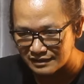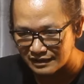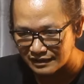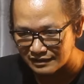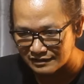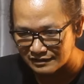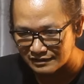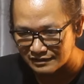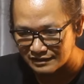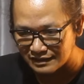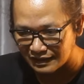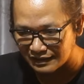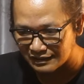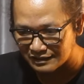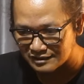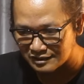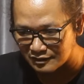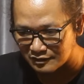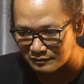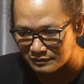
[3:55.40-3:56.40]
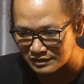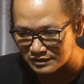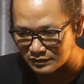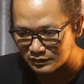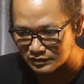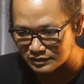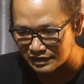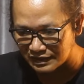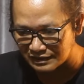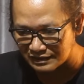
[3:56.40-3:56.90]
dari kalah sama Mas
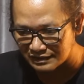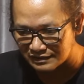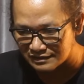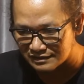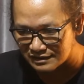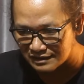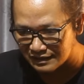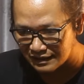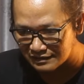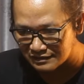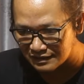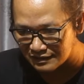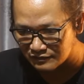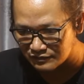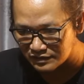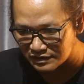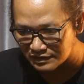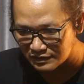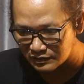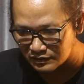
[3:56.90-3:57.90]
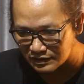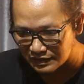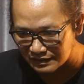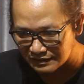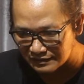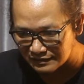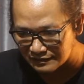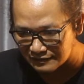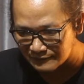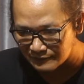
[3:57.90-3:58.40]
Duta. Nah, di sini ada video
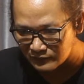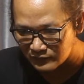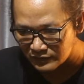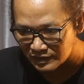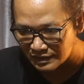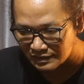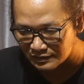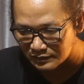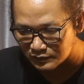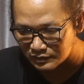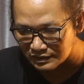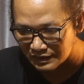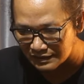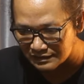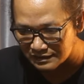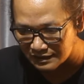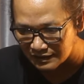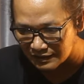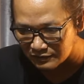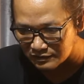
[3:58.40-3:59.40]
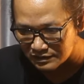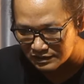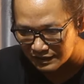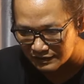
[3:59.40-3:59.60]
dari Duta Sela on